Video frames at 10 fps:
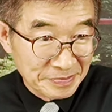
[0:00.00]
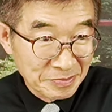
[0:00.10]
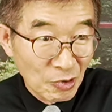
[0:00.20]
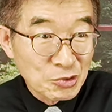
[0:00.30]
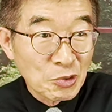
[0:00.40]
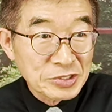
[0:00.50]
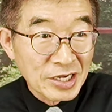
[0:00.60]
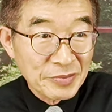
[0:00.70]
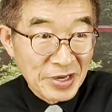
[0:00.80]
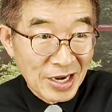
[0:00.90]
보통
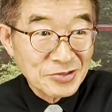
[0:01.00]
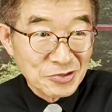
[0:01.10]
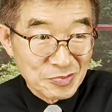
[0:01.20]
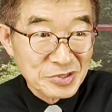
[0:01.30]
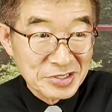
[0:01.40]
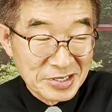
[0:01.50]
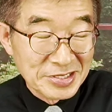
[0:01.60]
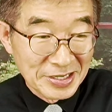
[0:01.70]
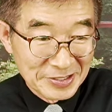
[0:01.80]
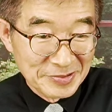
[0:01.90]
사람이 할 수 없는
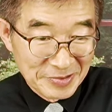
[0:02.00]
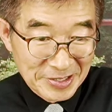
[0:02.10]
일이지 않습니까